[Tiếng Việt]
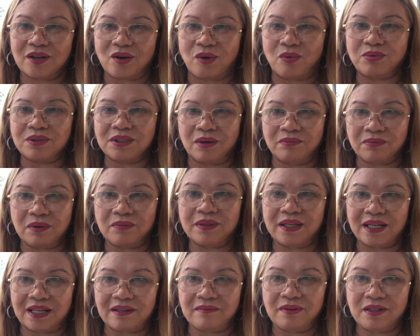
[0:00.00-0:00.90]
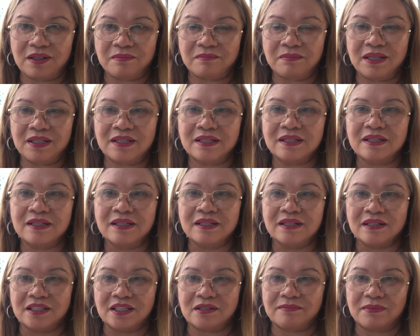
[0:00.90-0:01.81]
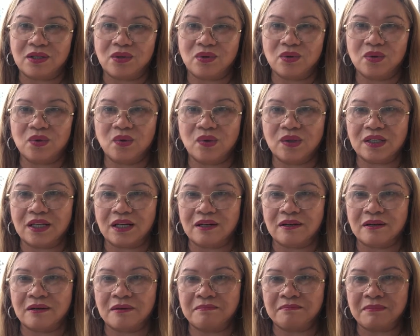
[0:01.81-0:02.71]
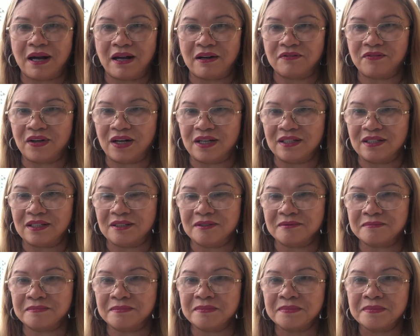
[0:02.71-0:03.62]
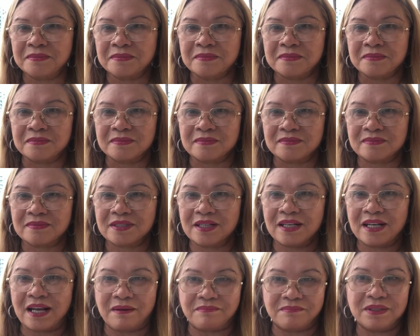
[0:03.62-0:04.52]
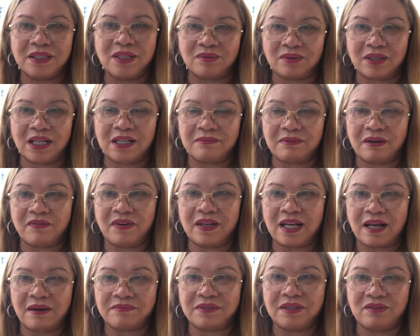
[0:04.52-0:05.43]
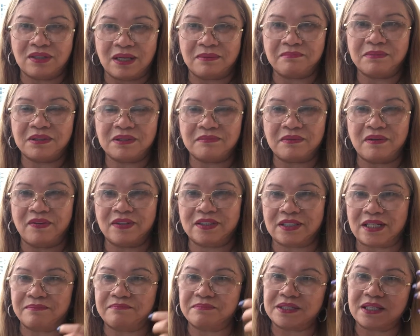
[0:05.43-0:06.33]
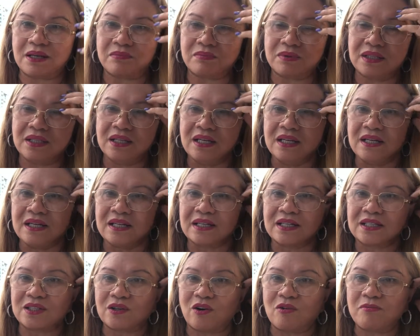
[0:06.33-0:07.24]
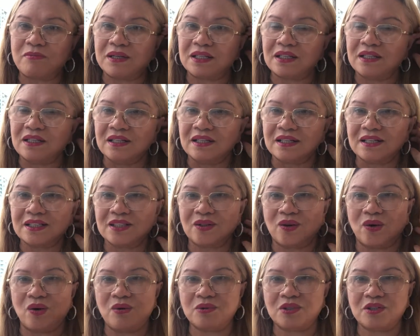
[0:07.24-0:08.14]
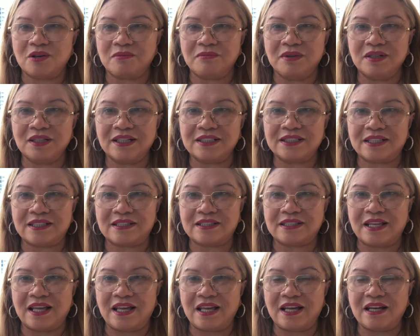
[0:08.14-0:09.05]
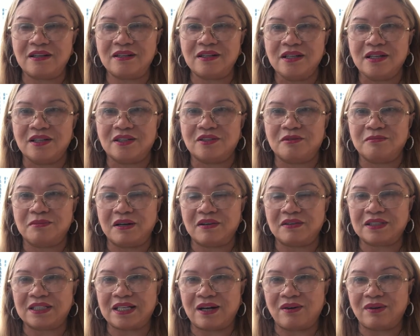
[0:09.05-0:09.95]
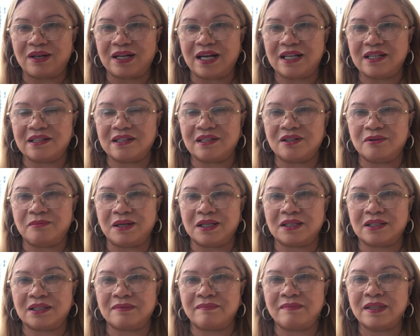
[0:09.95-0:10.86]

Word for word: cũng giống giống như Airbnb nhưng mà luôn luôn là bạn phải Ừ, làm việc là bạn phải làm nhiều lắm và phải chăm sóc cái cái chỗ mình cái chỗ cho mướn là sạch sẽ rồi bạn chào khách rồi bạn